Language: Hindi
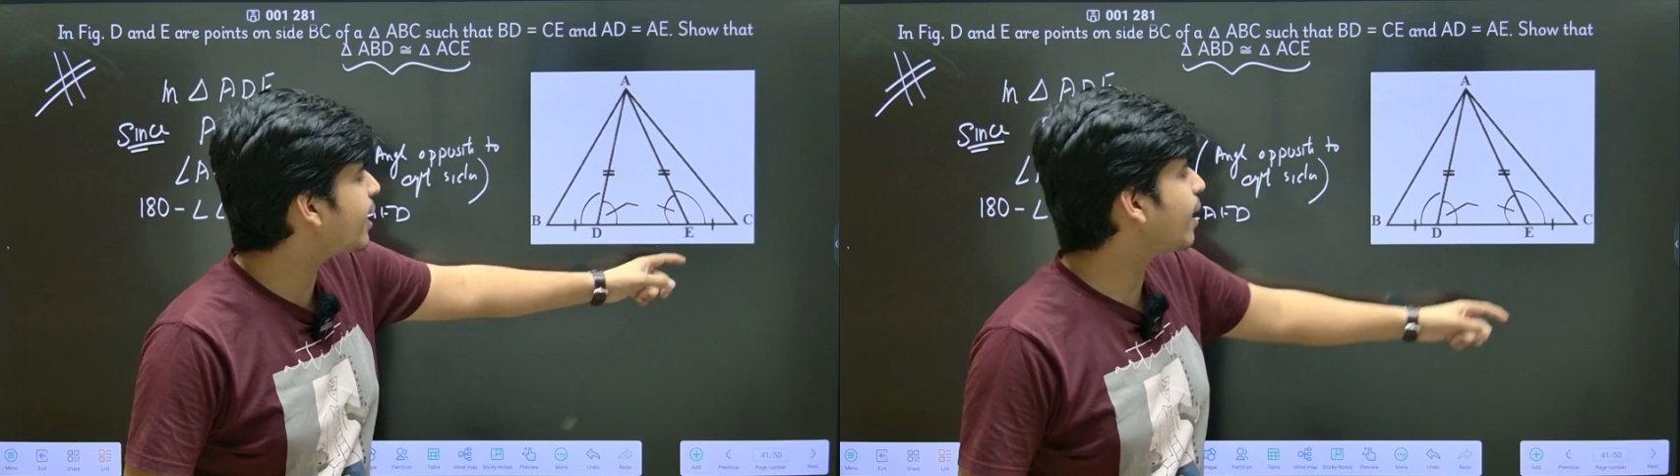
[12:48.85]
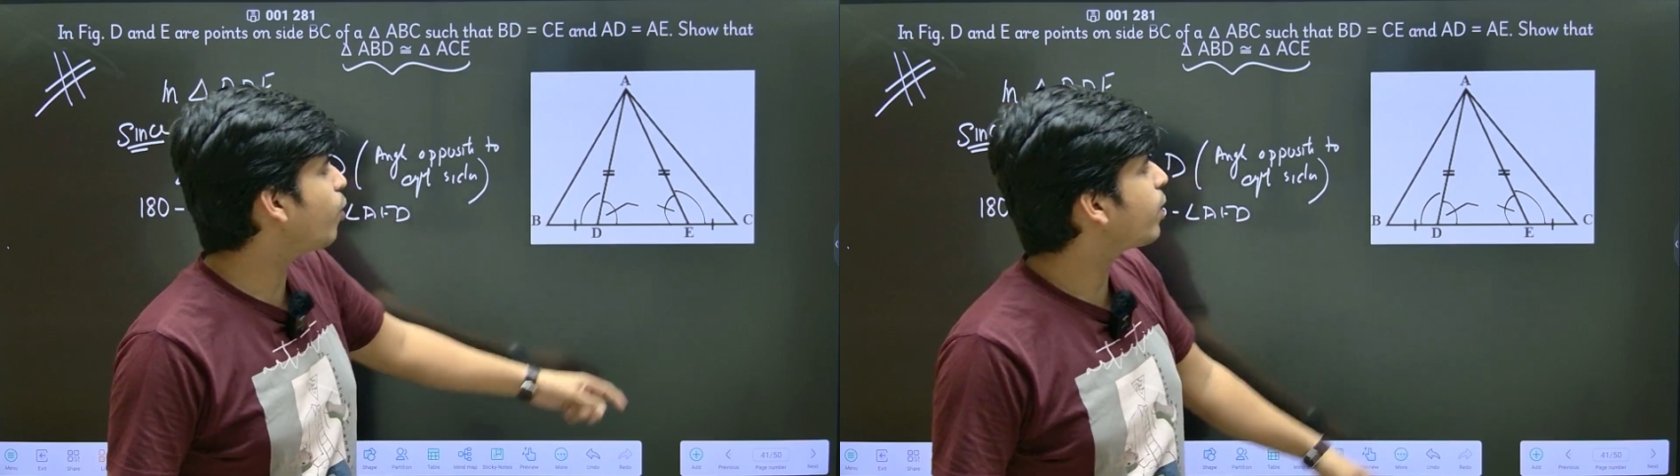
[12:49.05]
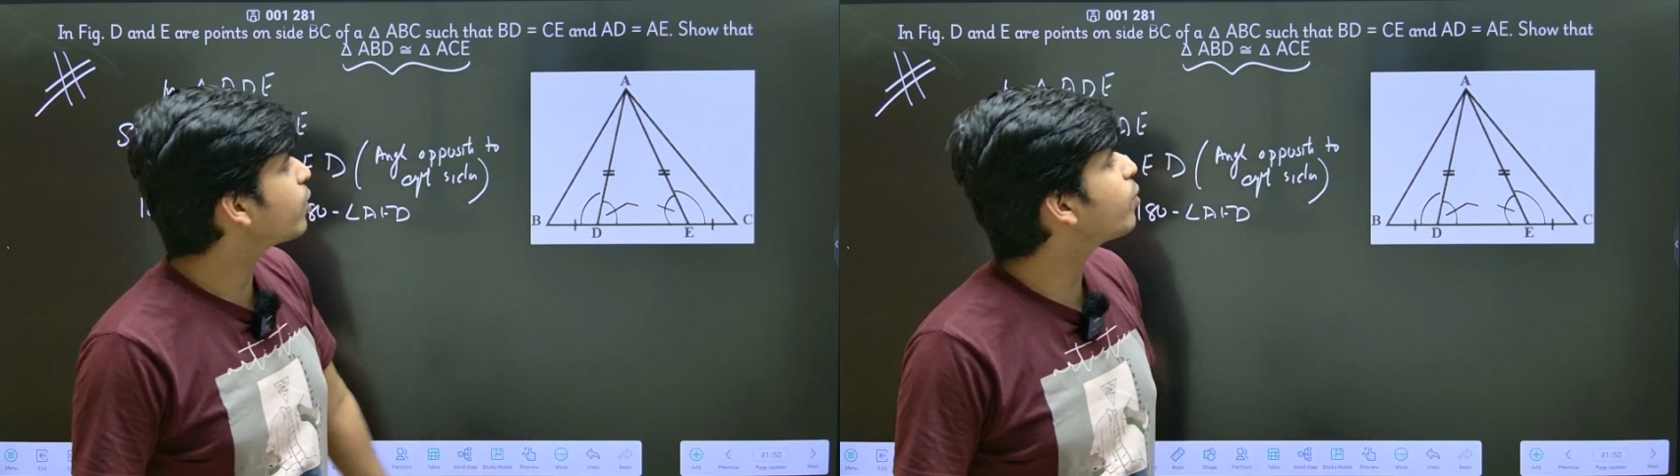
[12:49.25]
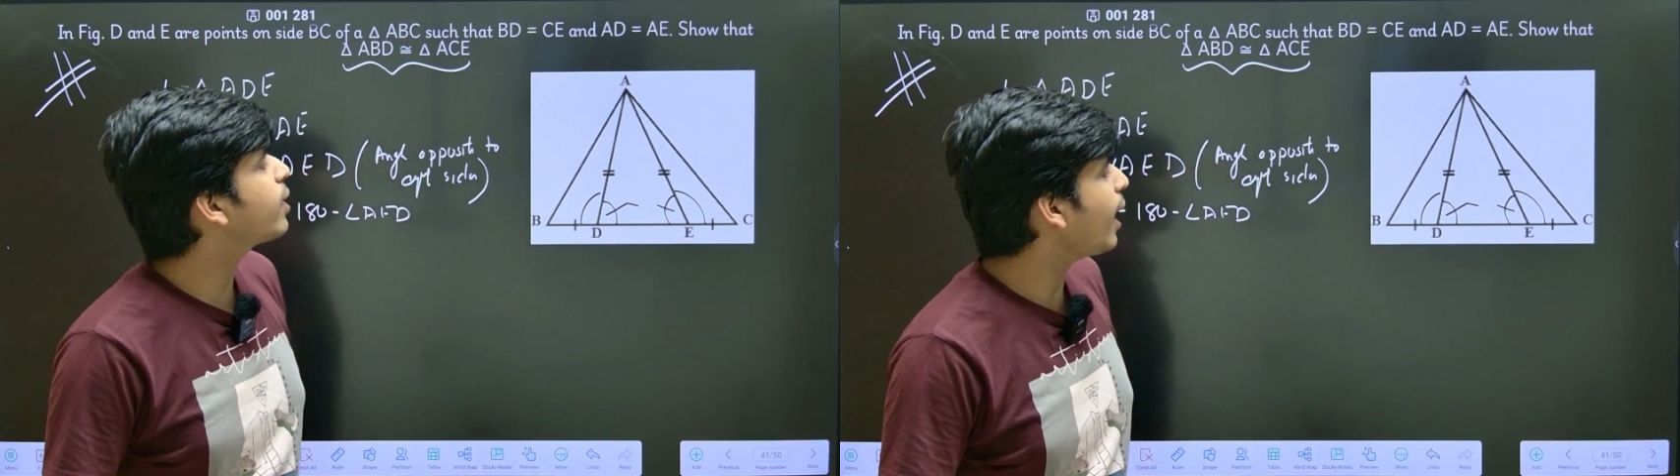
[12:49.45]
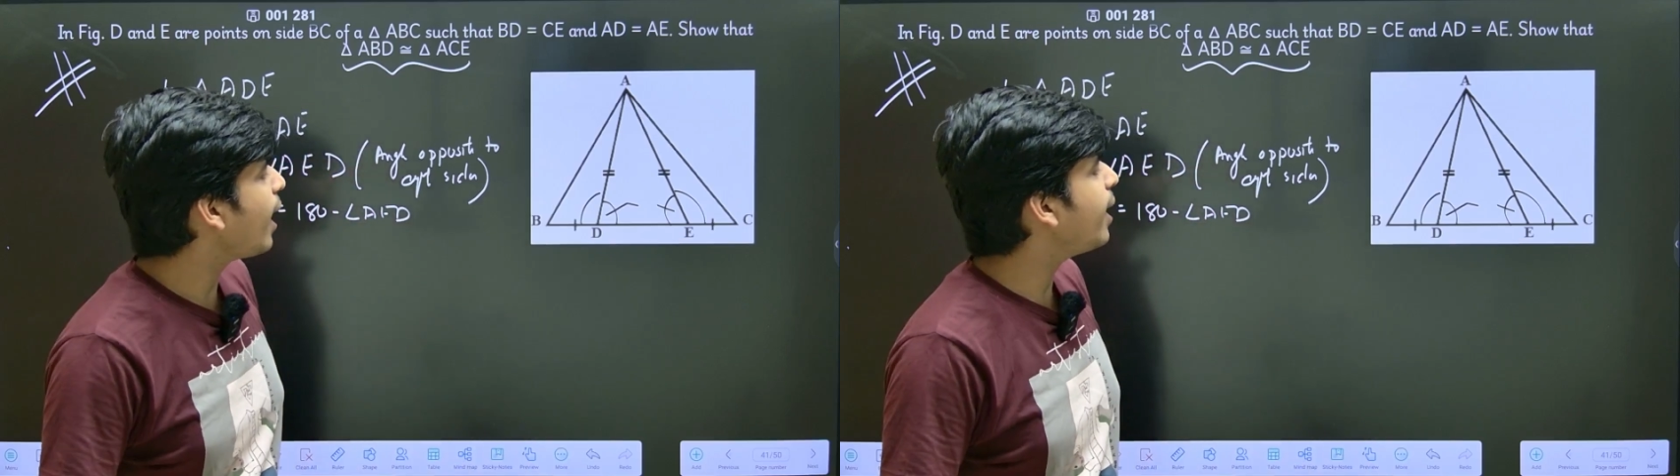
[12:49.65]
घटाओगे तो
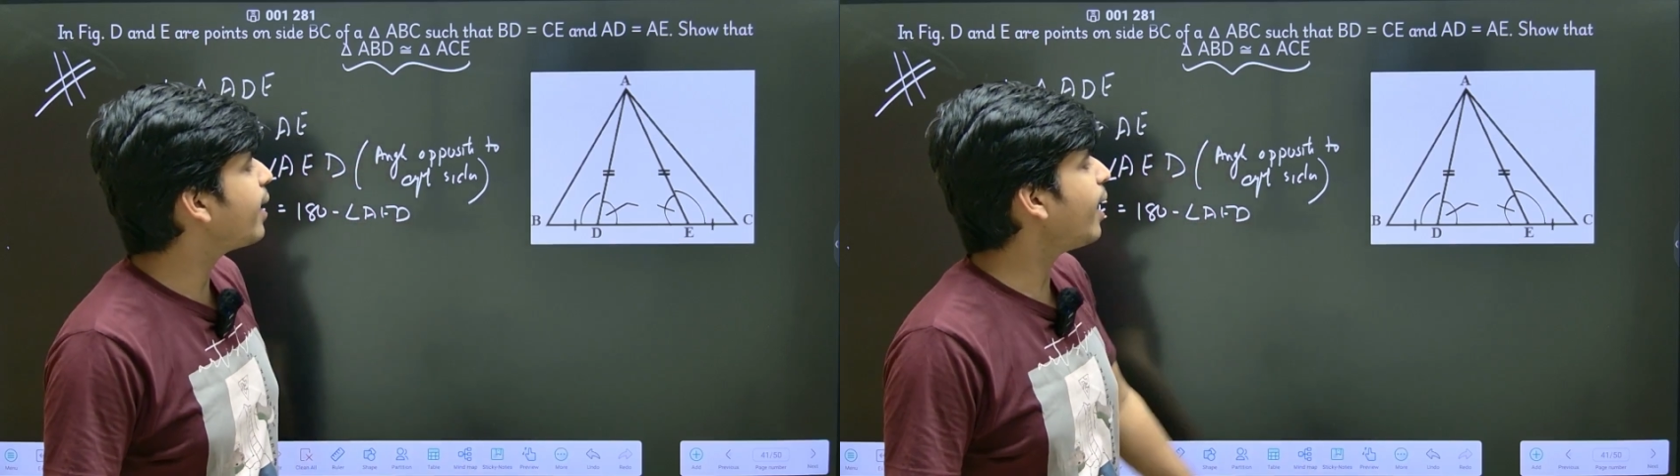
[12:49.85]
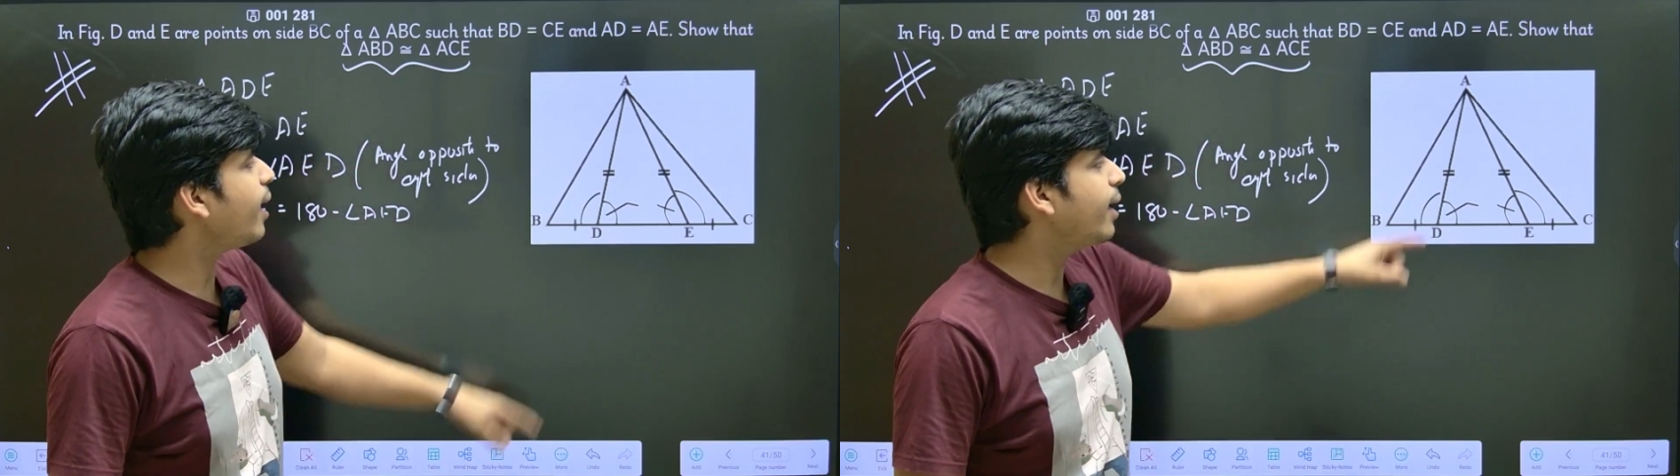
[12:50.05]
क्या आएगा